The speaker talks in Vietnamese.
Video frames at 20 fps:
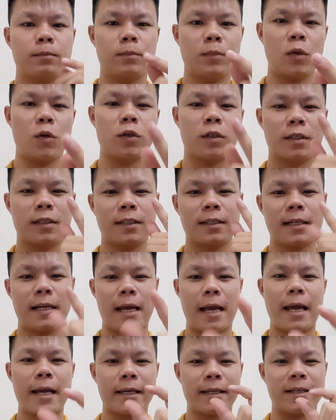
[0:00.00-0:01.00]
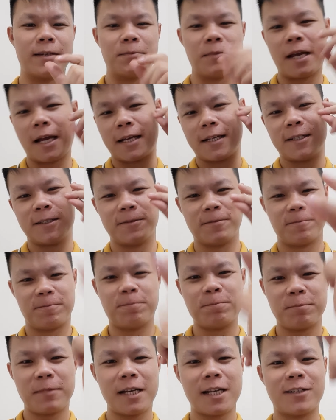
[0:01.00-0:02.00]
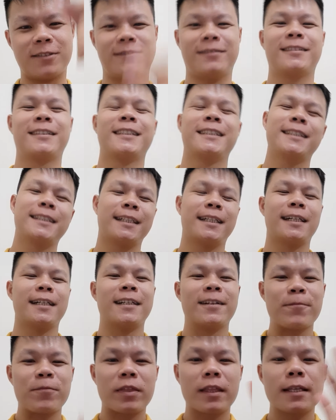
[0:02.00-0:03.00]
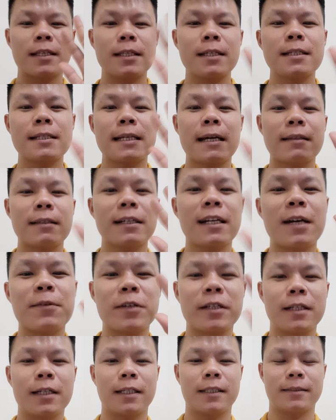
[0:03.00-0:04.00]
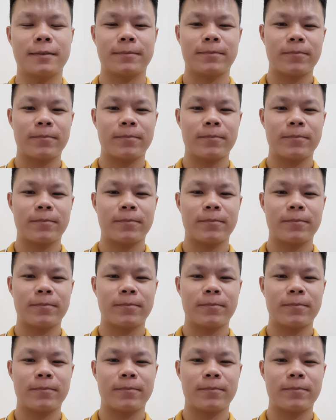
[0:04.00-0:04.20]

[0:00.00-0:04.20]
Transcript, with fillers: 1 2 3 bắt đầu Xin chào tất cả mọi người